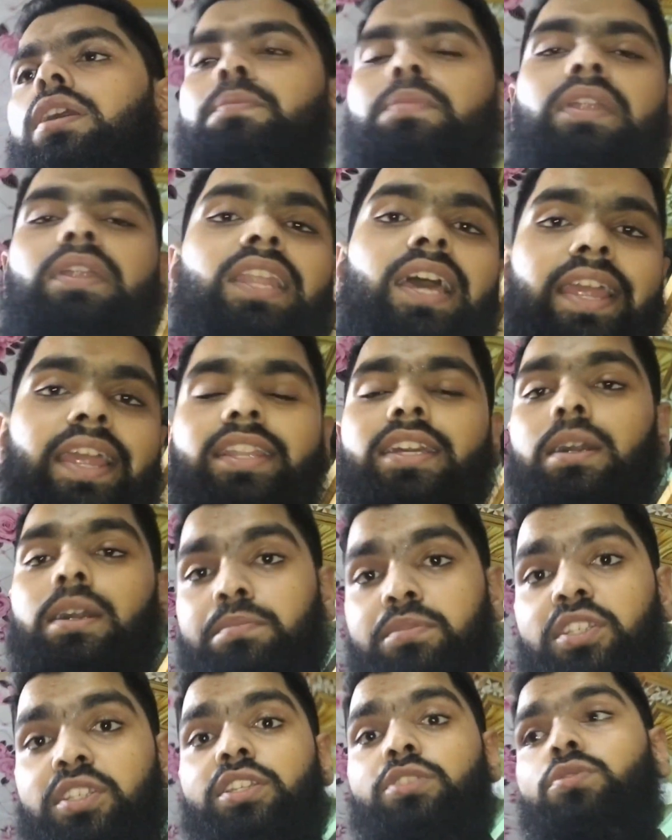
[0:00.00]
कि फिर लाइट
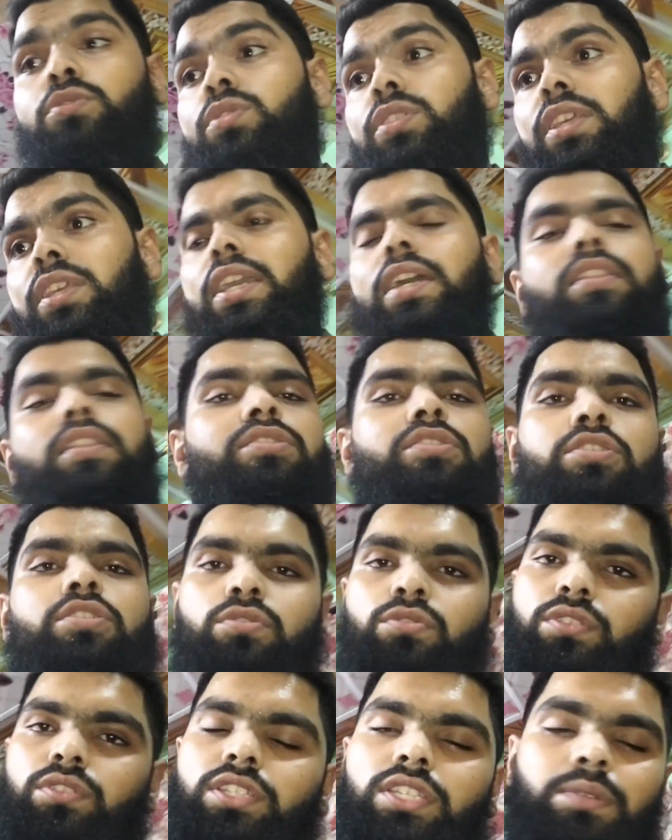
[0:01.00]
कब चेंज होती है कैसे
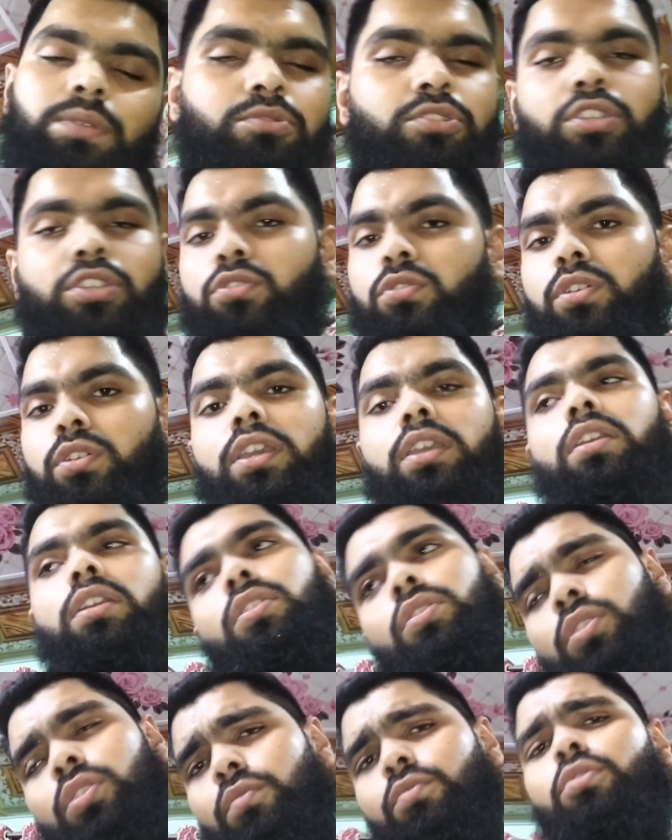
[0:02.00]
चेंज होती है जब चेंज होगी
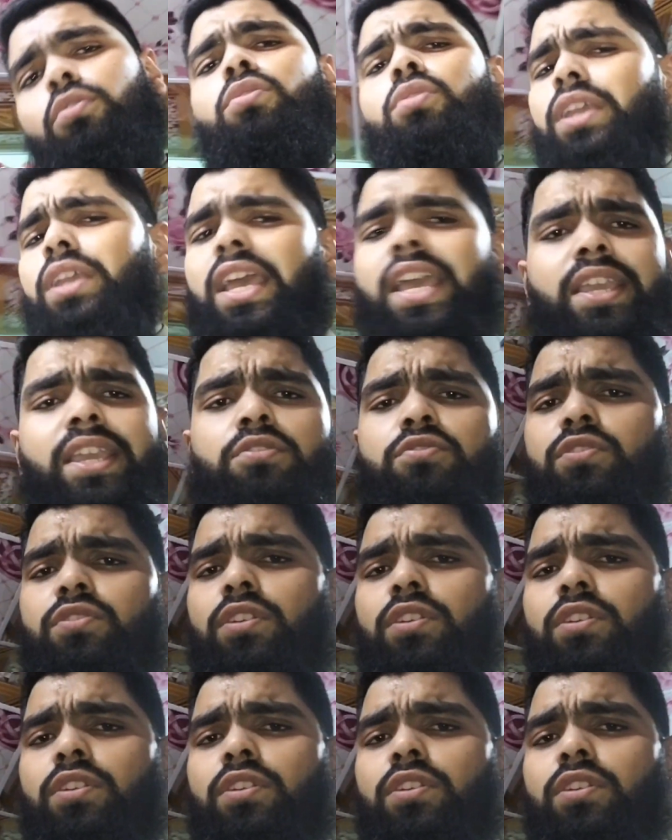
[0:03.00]
तो वो हो जाएगी